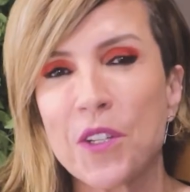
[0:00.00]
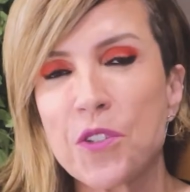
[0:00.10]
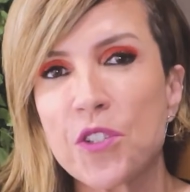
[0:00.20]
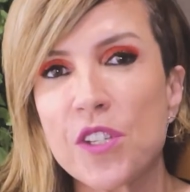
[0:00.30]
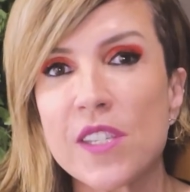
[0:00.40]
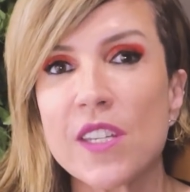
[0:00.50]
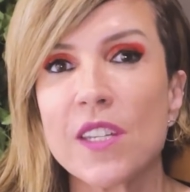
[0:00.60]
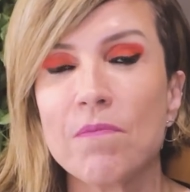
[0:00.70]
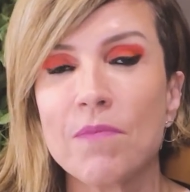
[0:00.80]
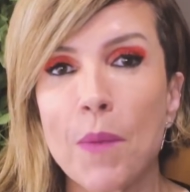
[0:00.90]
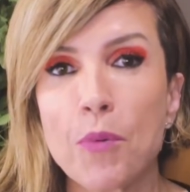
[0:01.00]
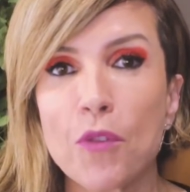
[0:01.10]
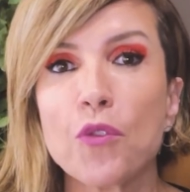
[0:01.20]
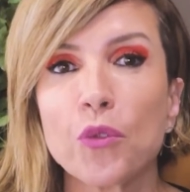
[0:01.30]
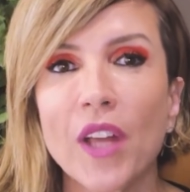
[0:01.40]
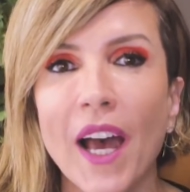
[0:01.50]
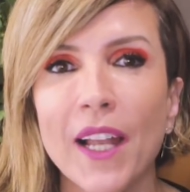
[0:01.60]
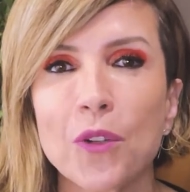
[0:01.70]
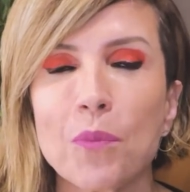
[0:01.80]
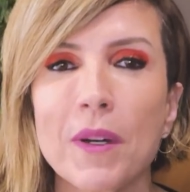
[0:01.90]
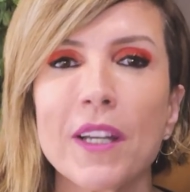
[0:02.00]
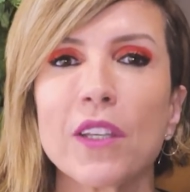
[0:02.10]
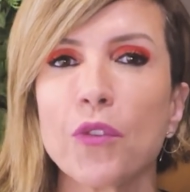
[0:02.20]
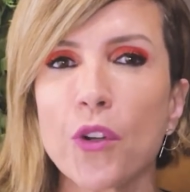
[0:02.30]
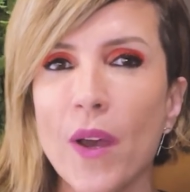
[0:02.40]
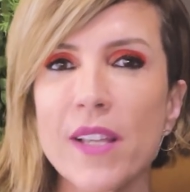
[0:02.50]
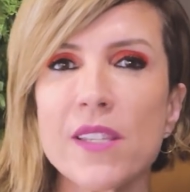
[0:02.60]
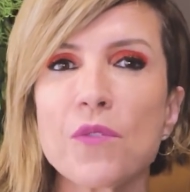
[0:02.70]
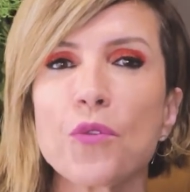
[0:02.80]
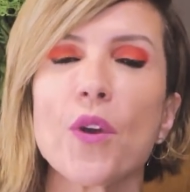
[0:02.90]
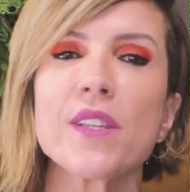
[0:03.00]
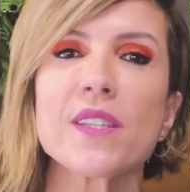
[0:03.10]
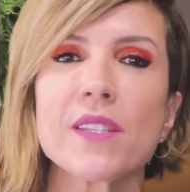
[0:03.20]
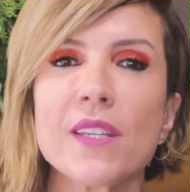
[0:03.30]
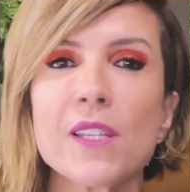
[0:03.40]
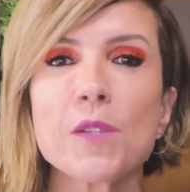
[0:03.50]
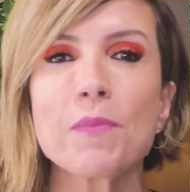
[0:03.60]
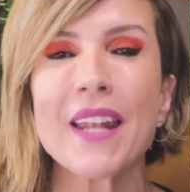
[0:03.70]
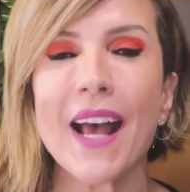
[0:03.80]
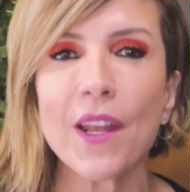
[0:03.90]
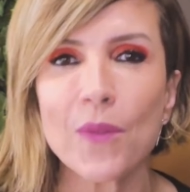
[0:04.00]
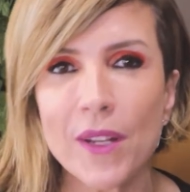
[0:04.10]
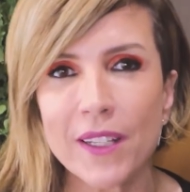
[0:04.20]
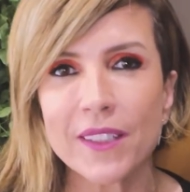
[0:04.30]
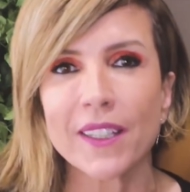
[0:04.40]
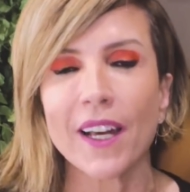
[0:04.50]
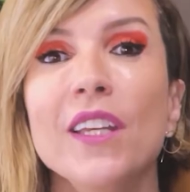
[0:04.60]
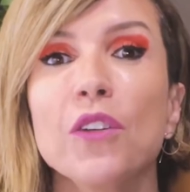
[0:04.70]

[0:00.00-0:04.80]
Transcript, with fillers: Antes de se aprofundar ali no punk, foram essas influências que inspiraram ele a cantar.